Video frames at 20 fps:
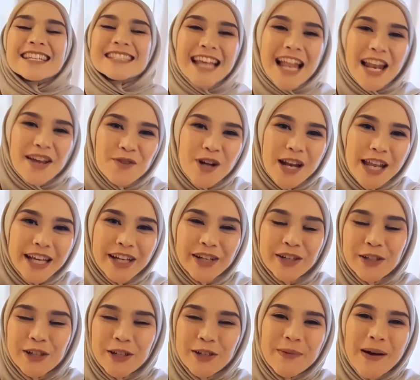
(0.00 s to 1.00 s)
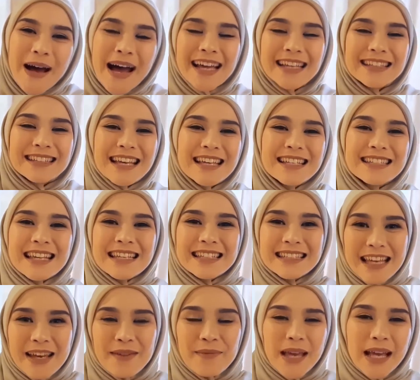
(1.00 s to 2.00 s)
Assalamualaikum, hai saya
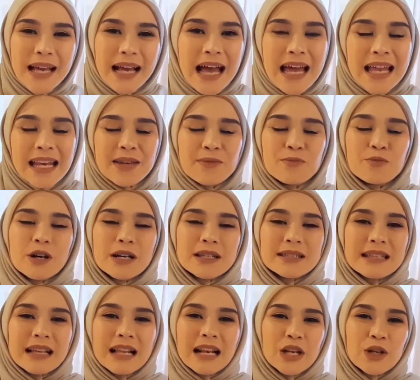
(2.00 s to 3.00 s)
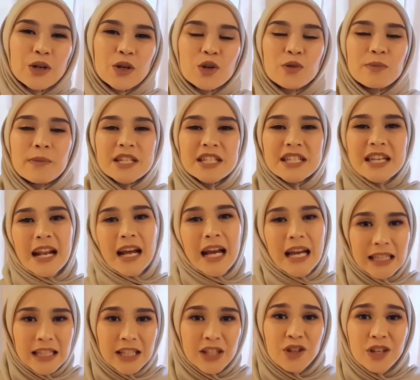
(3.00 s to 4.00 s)
Zaskia Meka nih buat seluruh
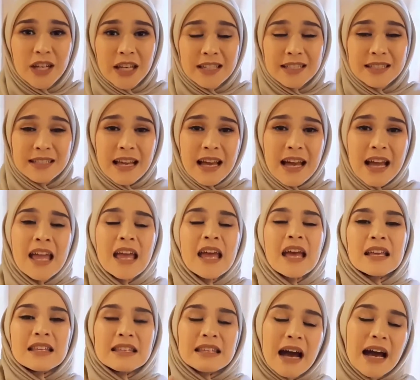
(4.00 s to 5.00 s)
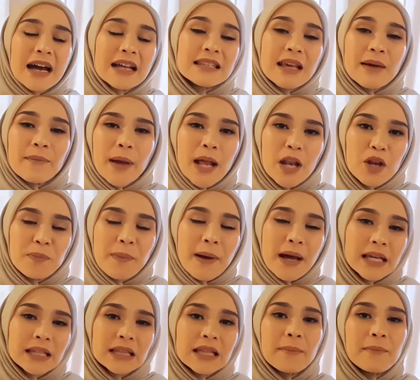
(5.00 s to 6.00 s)
masyarakat Indonesia Jangan sampai
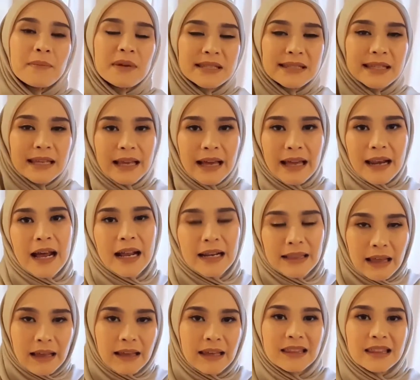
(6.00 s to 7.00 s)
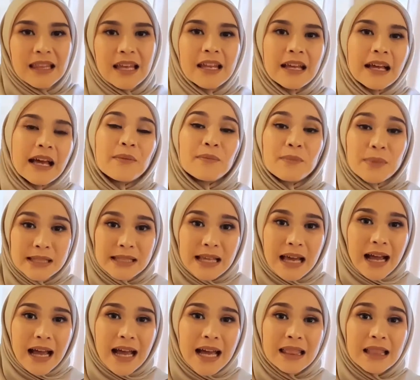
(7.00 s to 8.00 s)
lupa kita bersihkan harta kita dengan
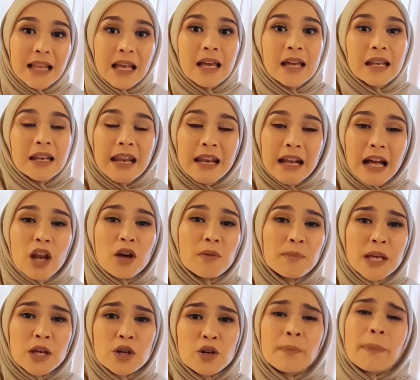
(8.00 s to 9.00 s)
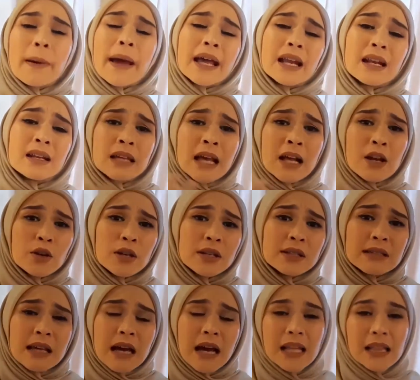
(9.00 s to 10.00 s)
berzakat dan kalau bingung pengen
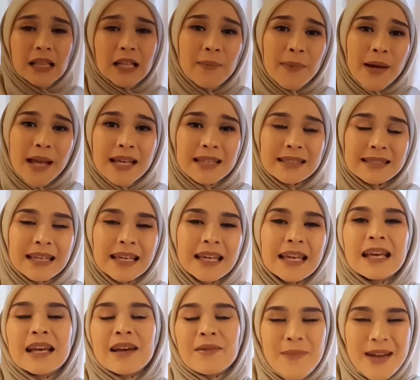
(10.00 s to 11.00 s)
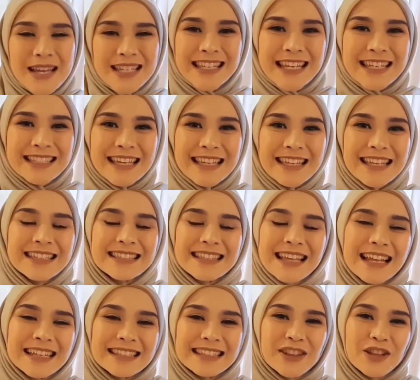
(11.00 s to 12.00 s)
nyalurin zakat kemana sih? Basnas saja,
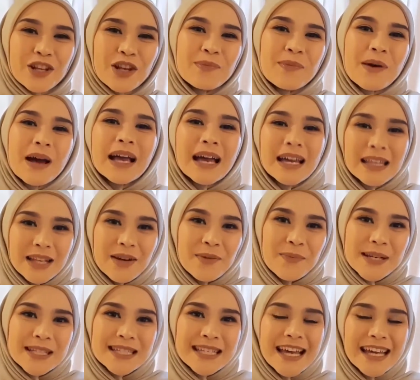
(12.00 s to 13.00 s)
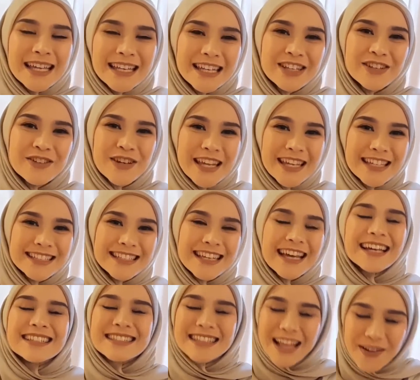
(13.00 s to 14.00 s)
salah satu lembaga terpercaya di
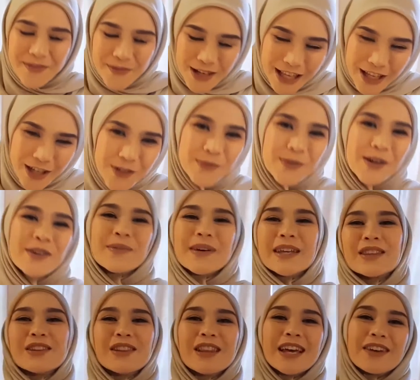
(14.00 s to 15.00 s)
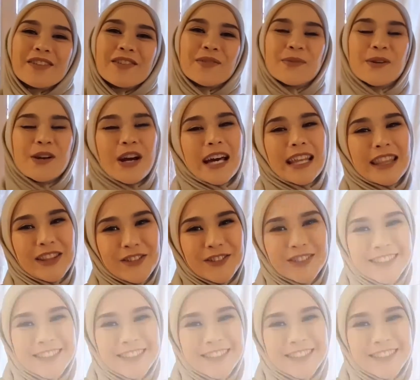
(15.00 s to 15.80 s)
Indonesia. Assalamualaikum warahmatullahi wabarakatuh.